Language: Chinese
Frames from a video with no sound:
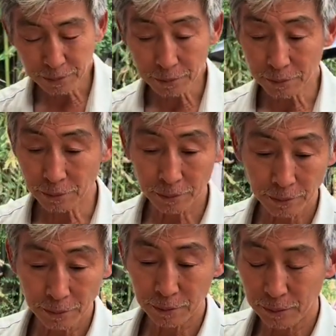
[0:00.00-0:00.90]
超市里面
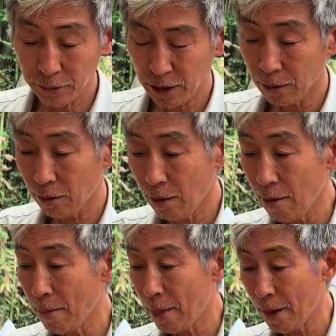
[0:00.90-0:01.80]
长得很大个、大
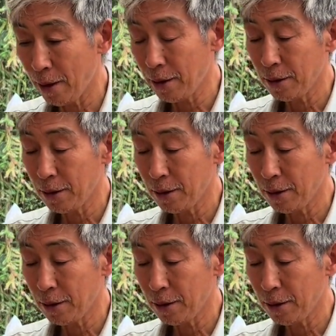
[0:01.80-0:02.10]
个那样的？